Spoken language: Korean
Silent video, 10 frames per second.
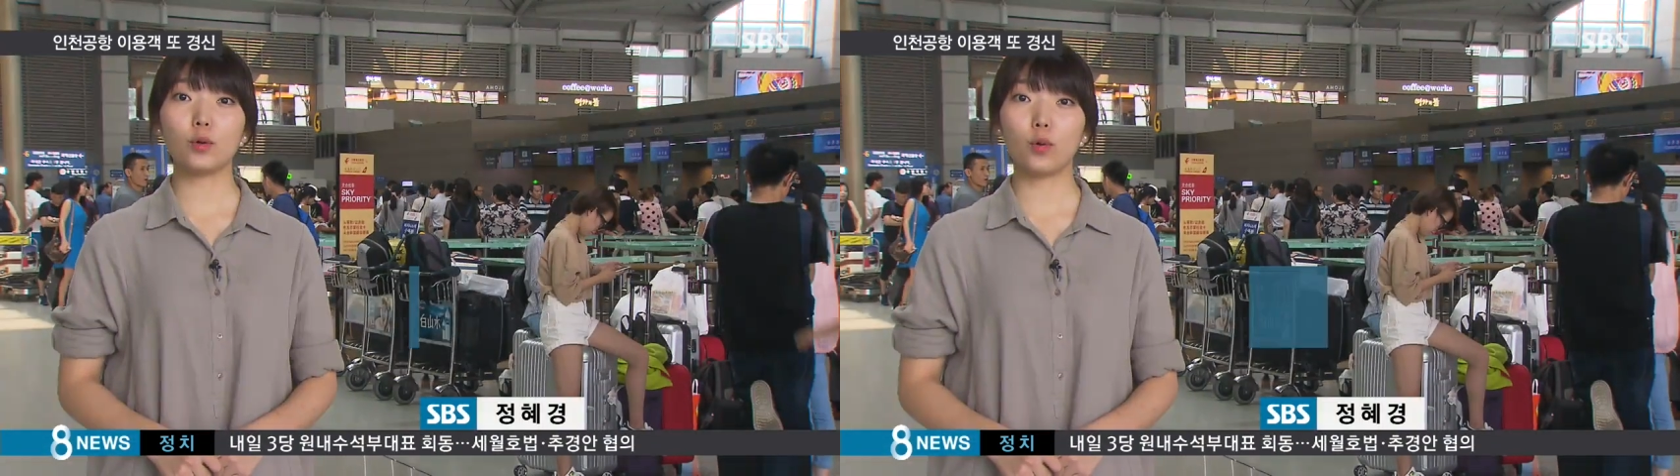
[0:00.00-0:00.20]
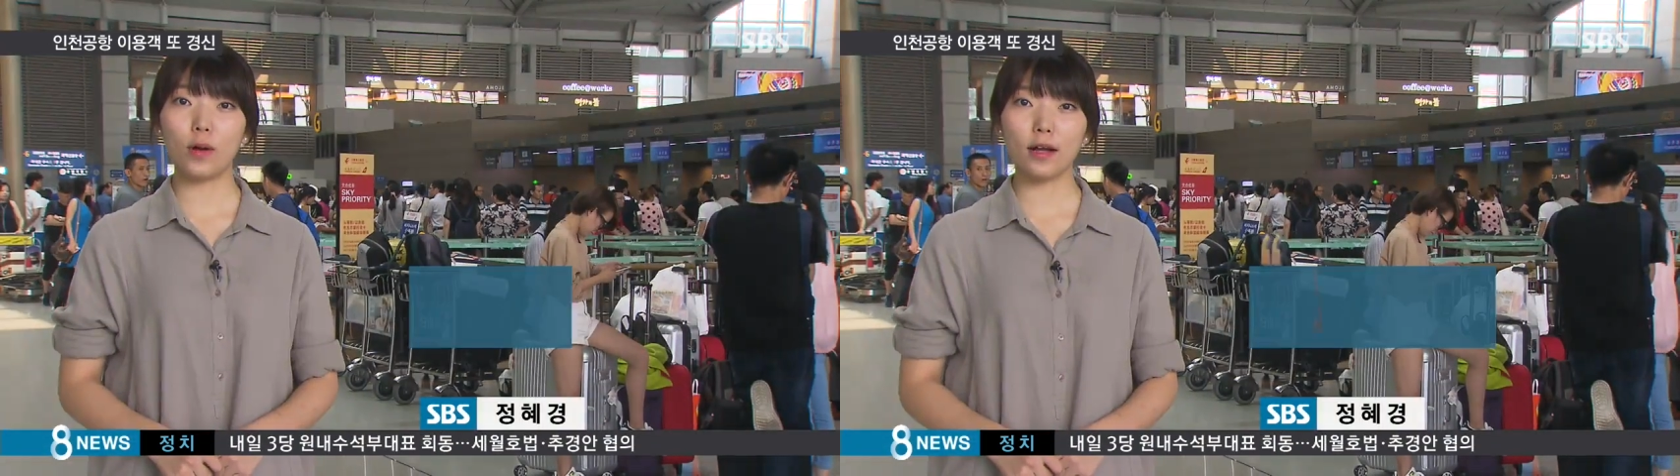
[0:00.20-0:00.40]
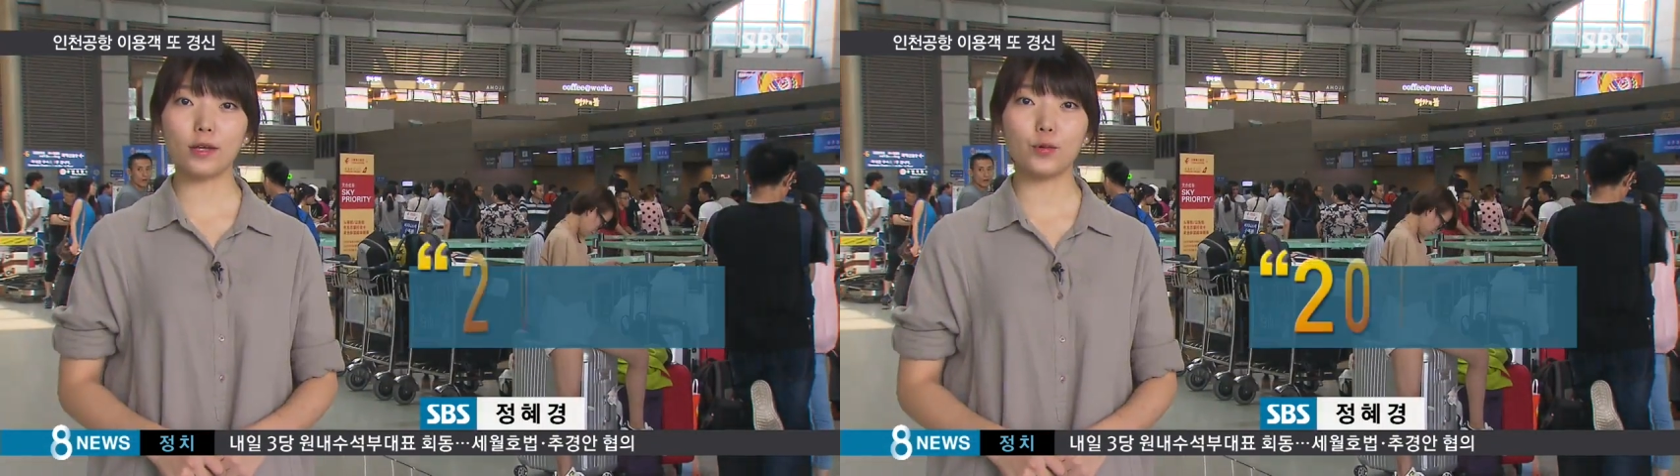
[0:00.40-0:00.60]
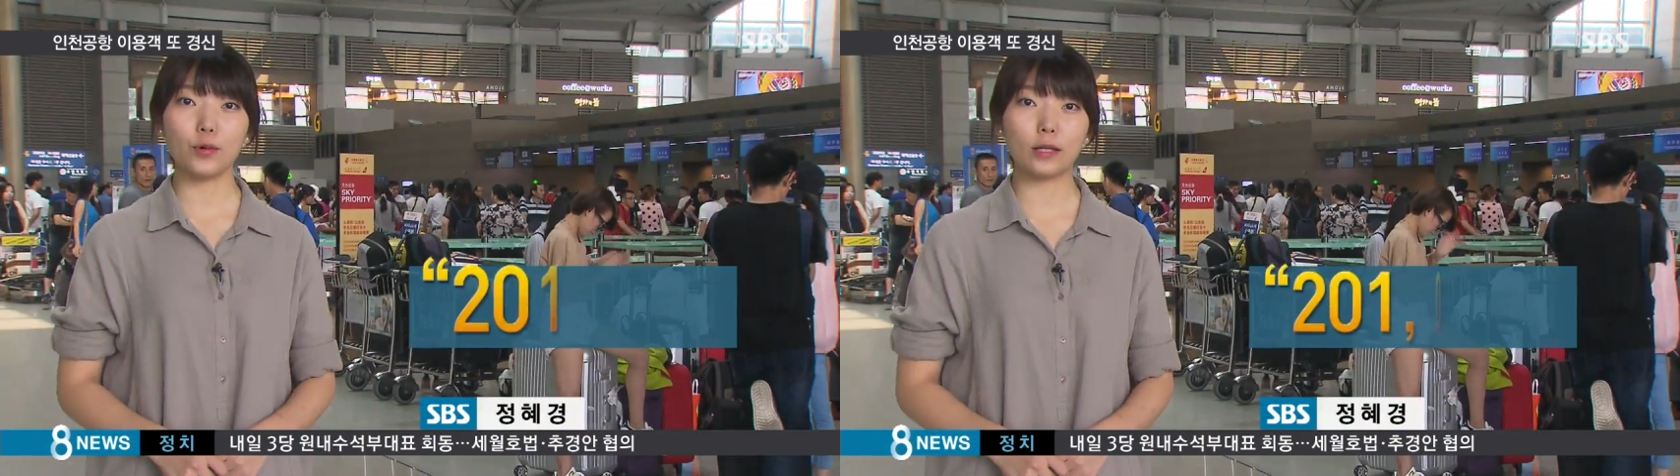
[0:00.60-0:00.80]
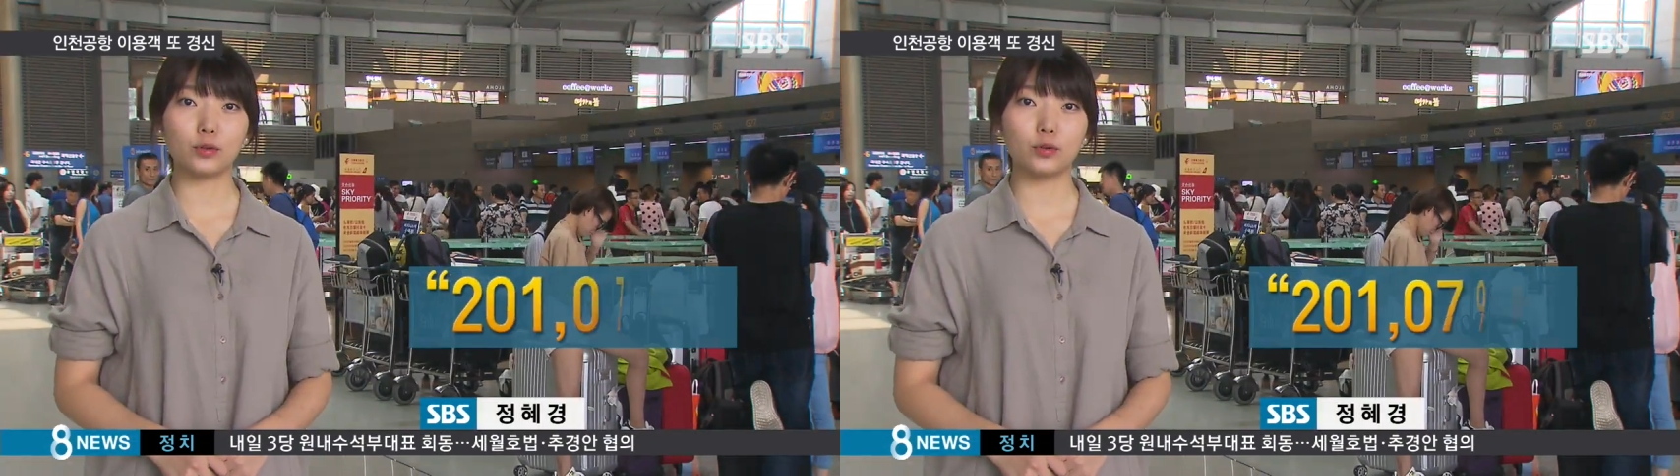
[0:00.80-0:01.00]
공항
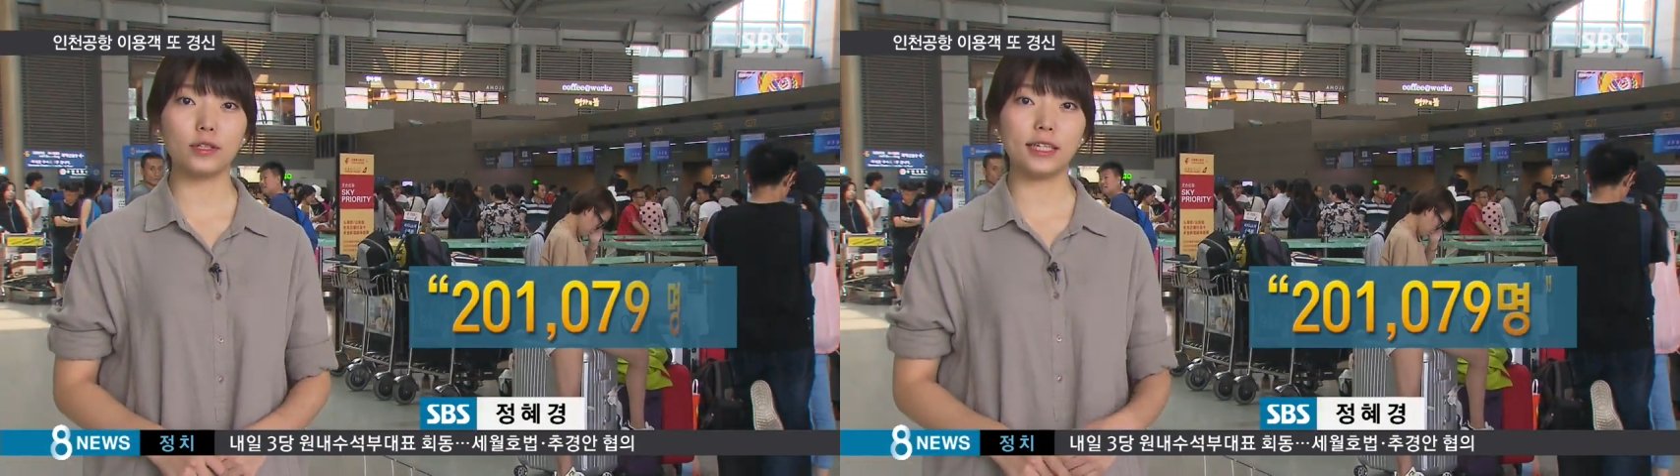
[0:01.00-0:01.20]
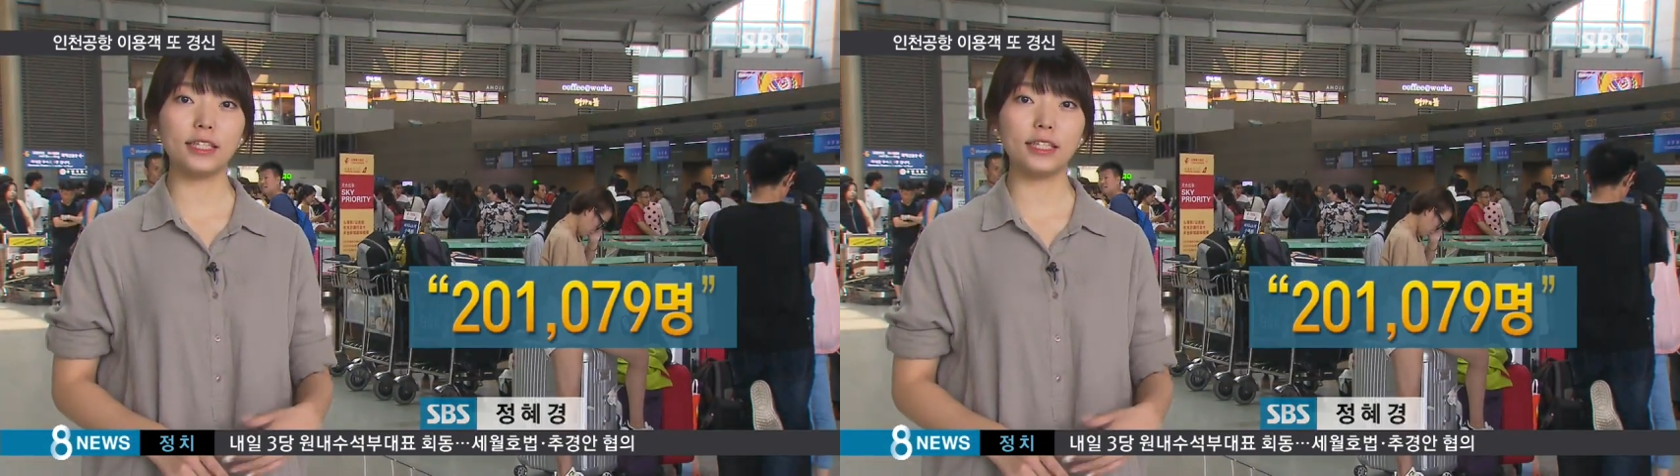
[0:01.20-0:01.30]
이용객 수는